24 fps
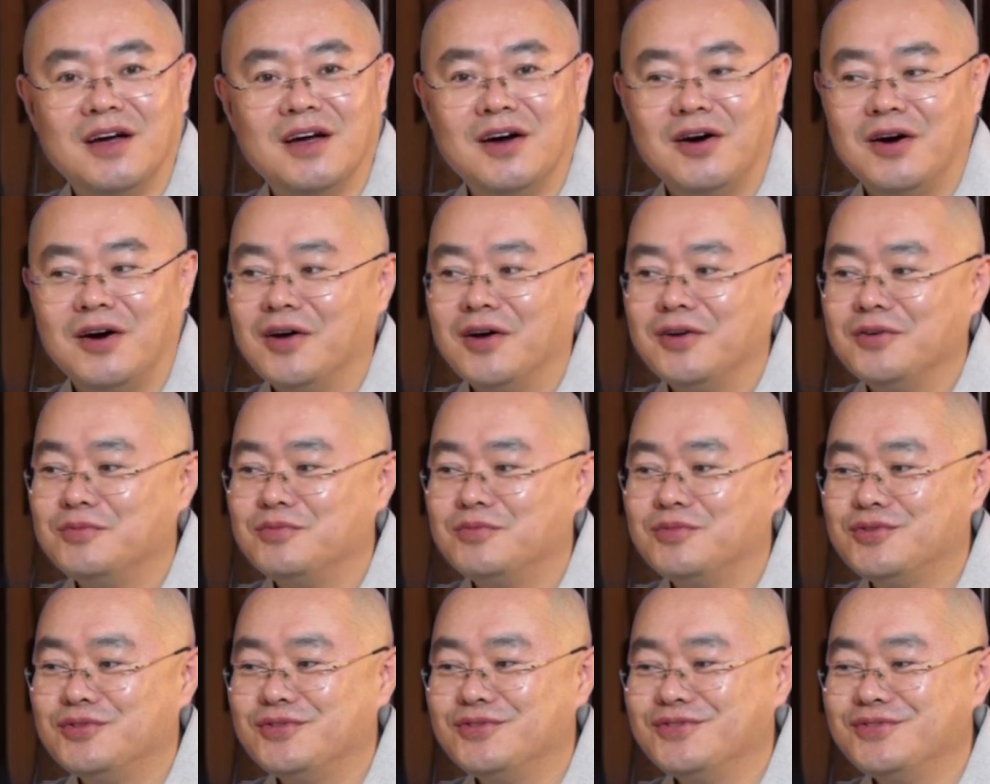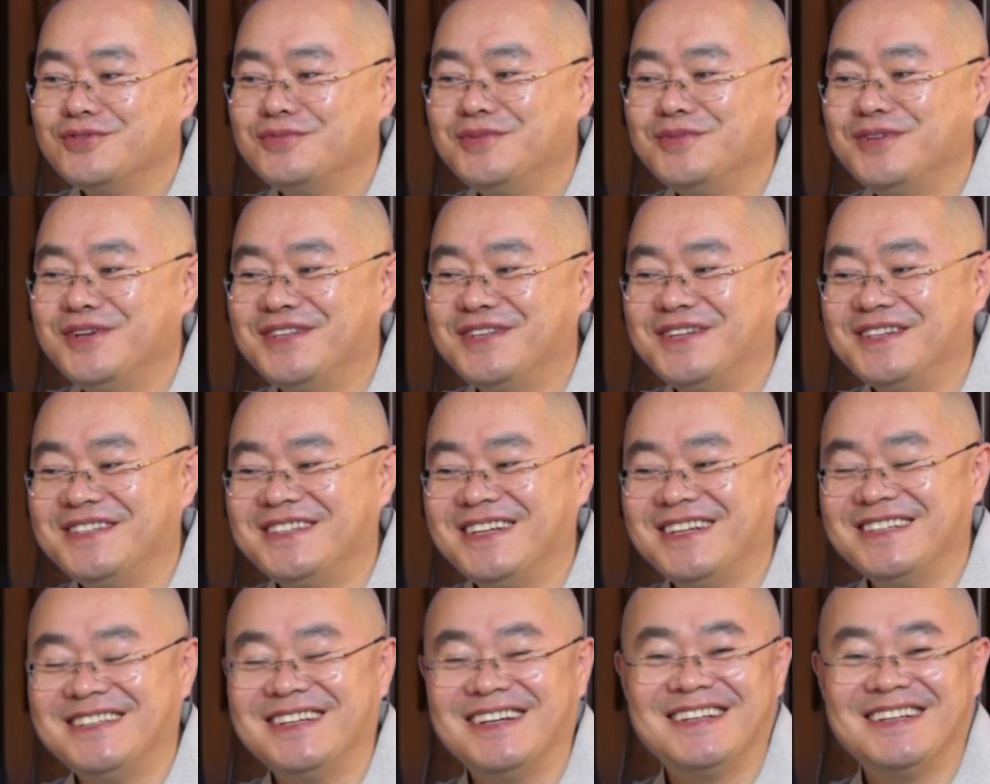아이고 무슨 스물여덟
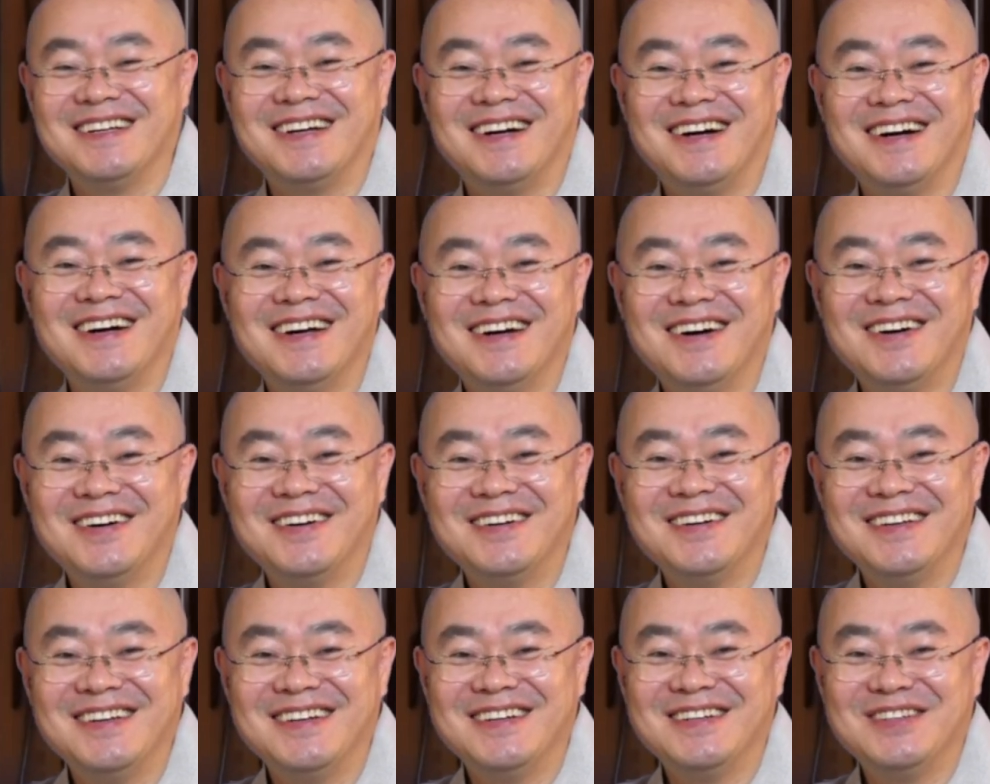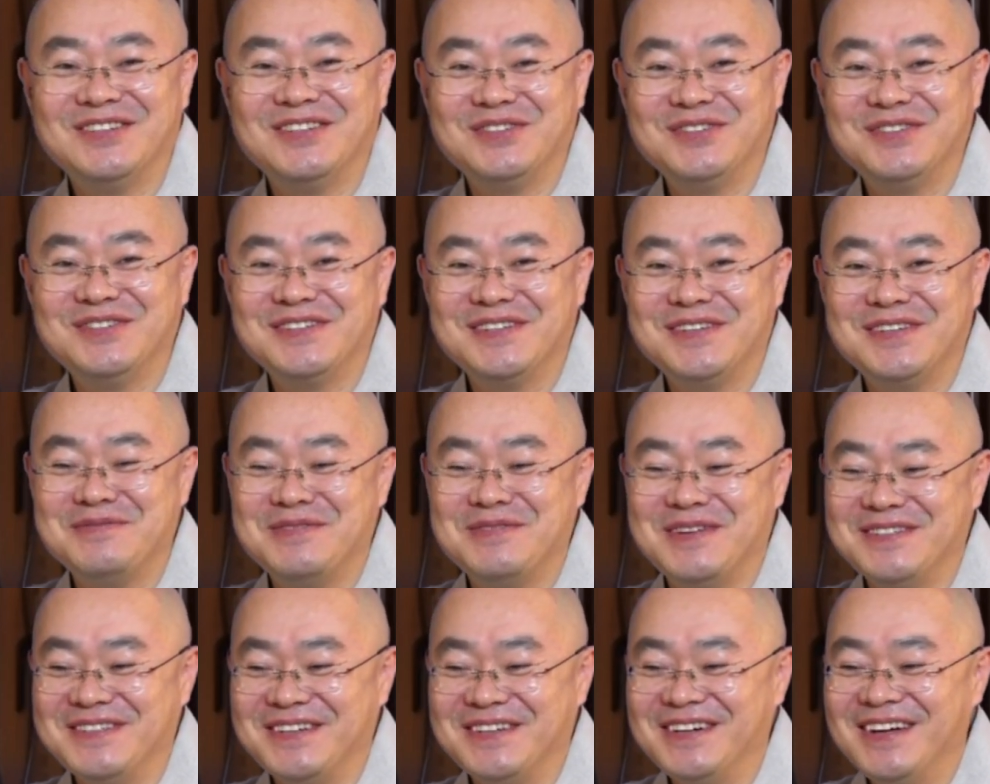살짜리가 허리를
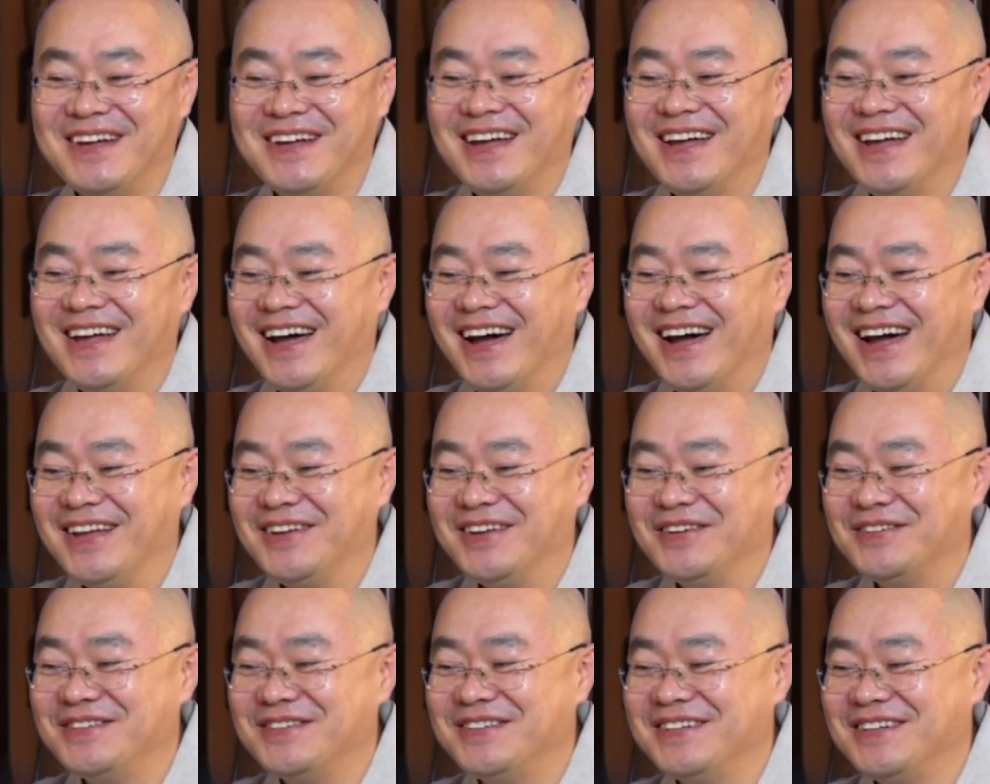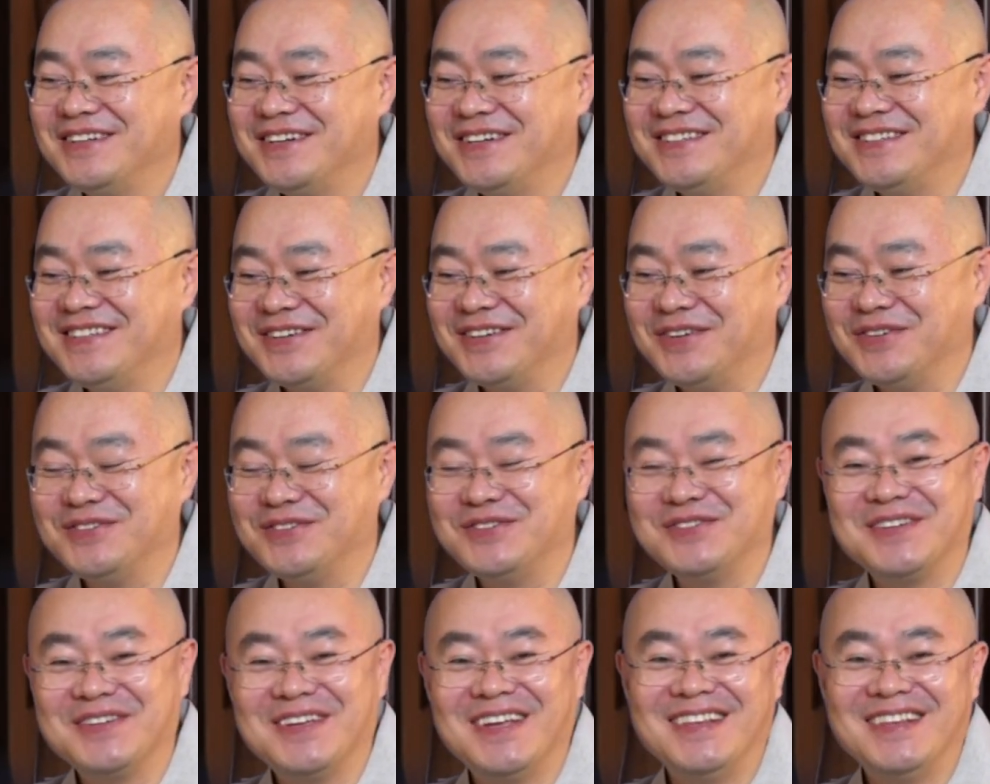두들기면서 아이고 늙어서 곧
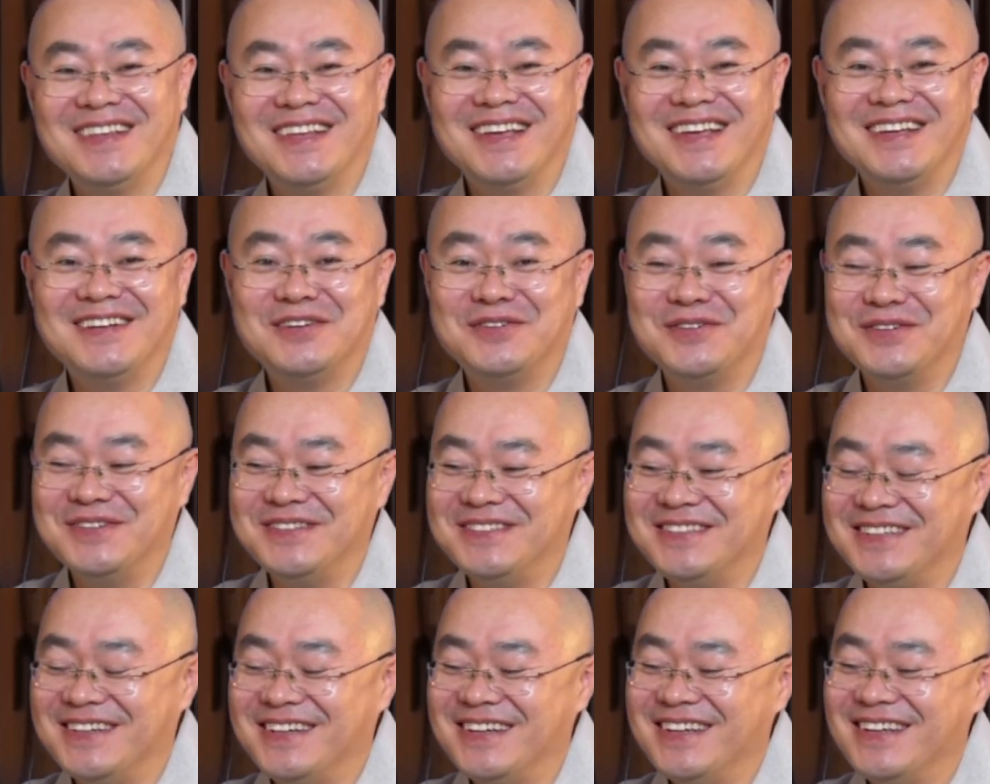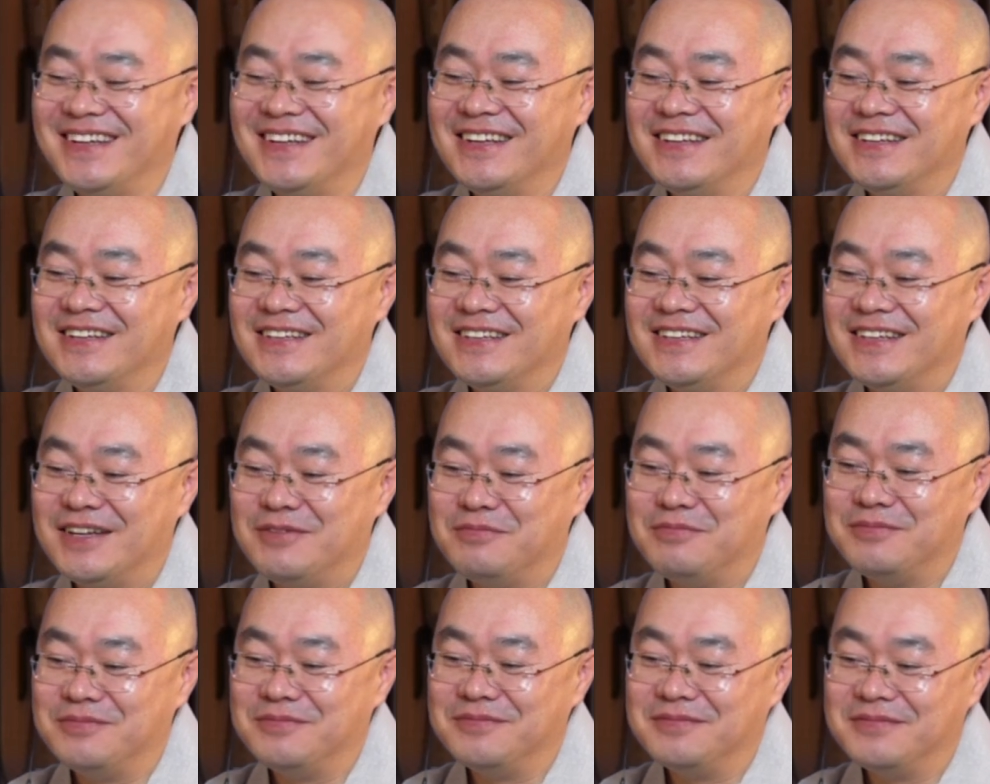죽겠네 이러고 있어.
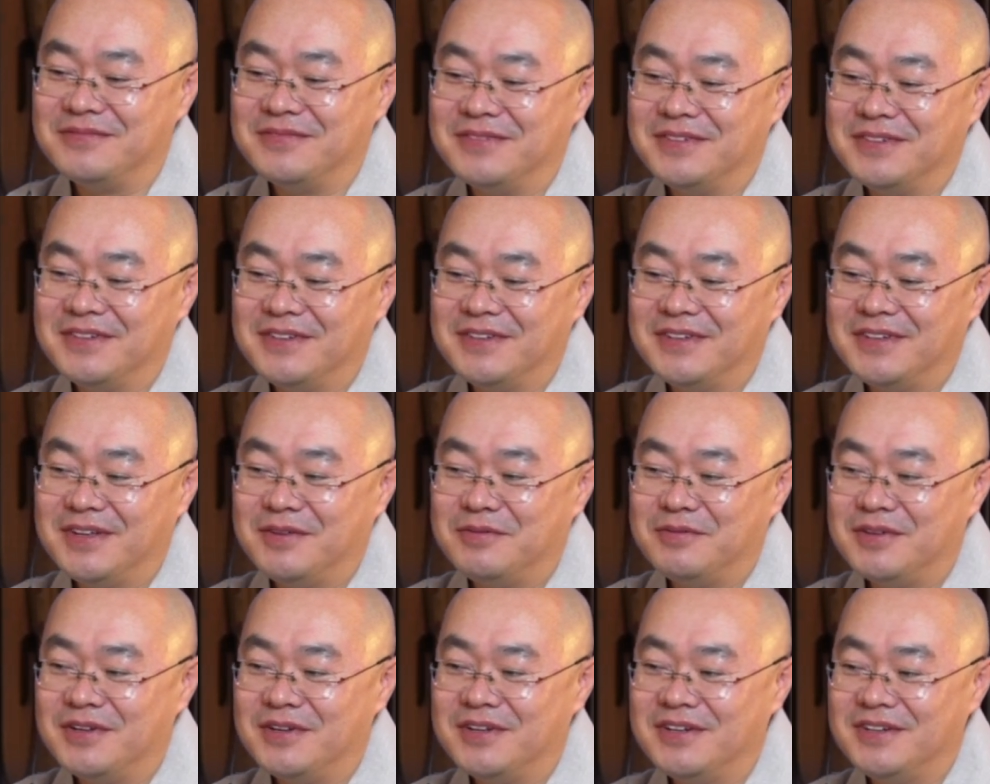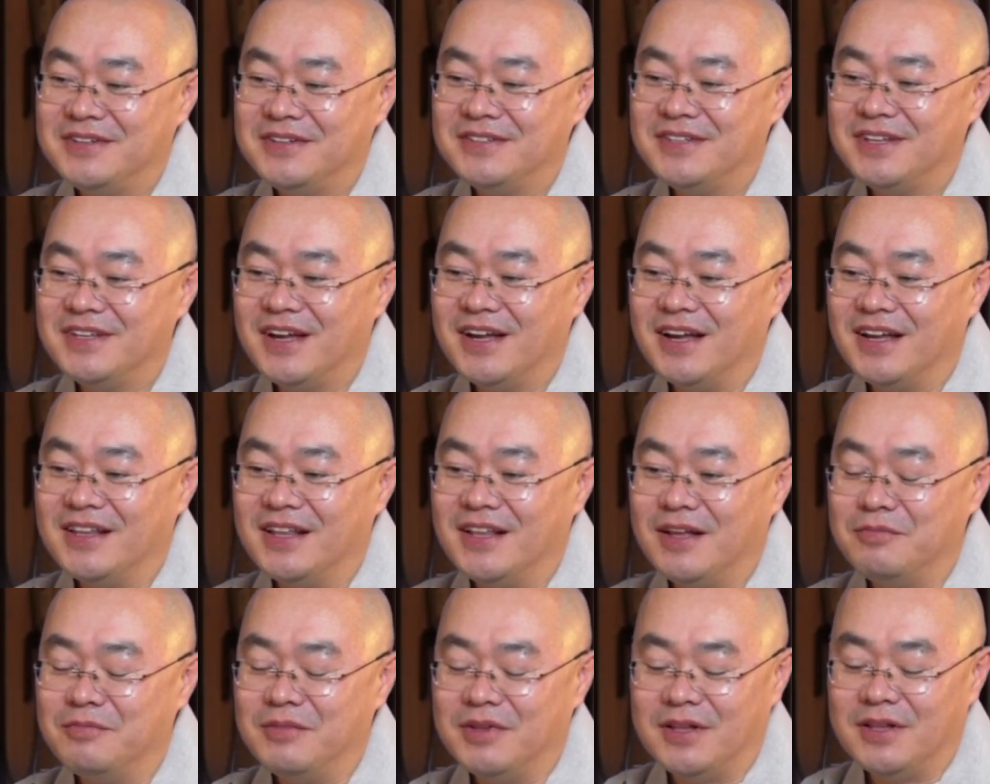참 그런 생각이
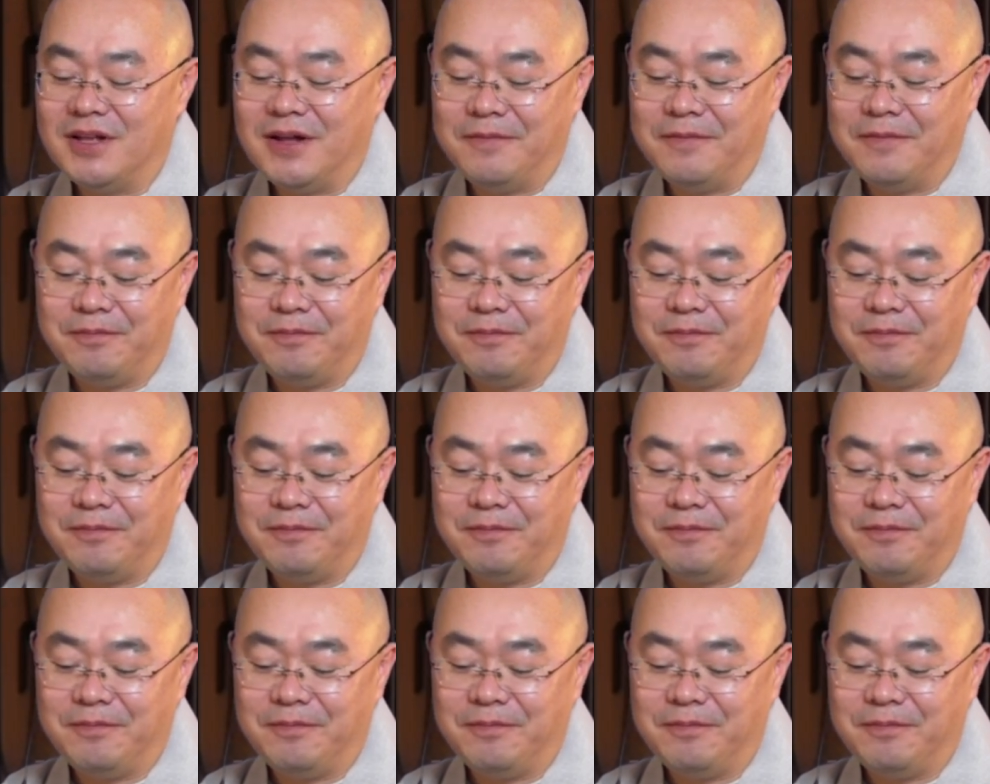납니다.